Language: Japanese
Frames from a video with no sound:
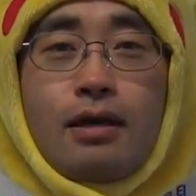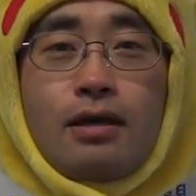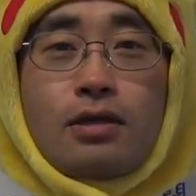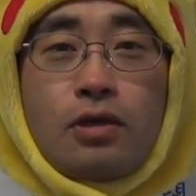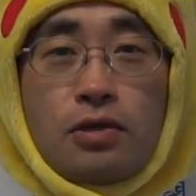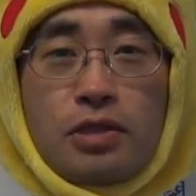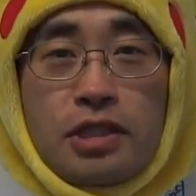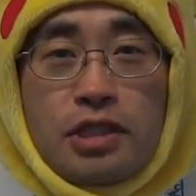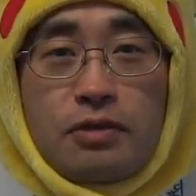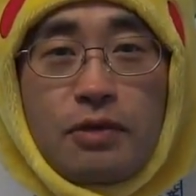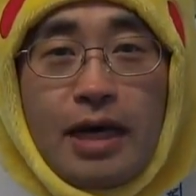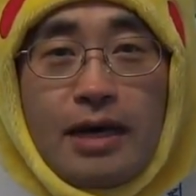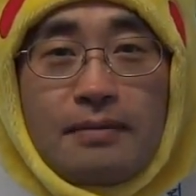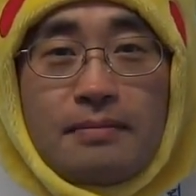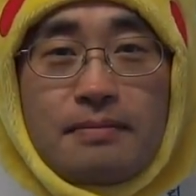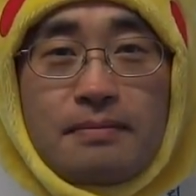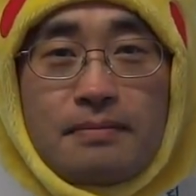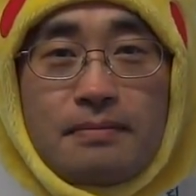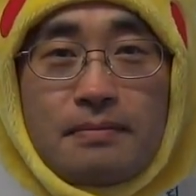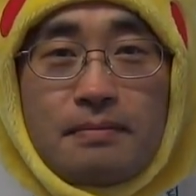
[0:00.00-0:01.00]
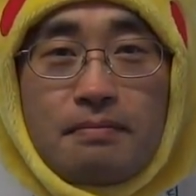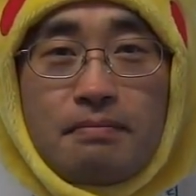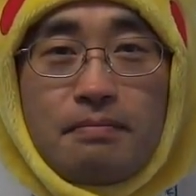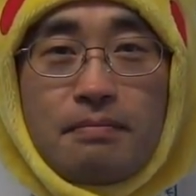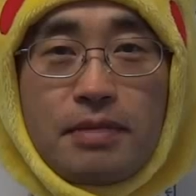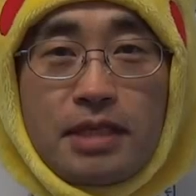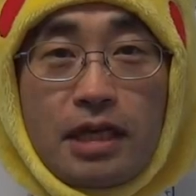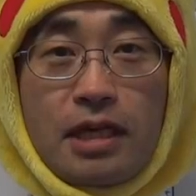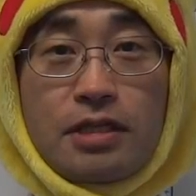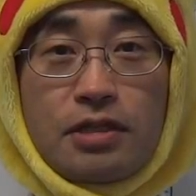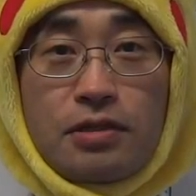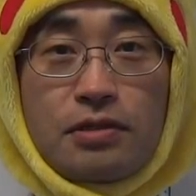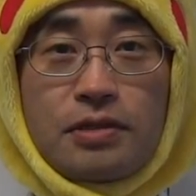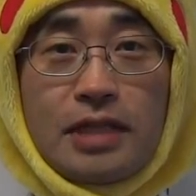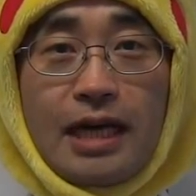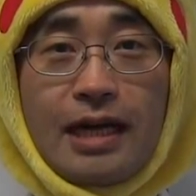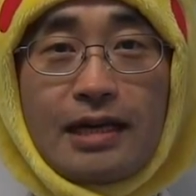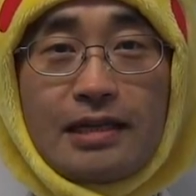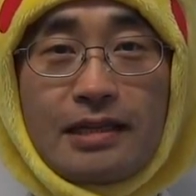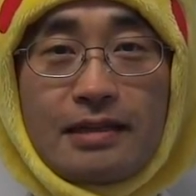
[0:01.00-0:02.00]
こんにちは。ピカチュウ
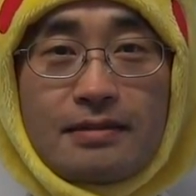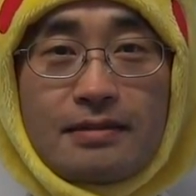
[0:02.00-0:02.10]
長井で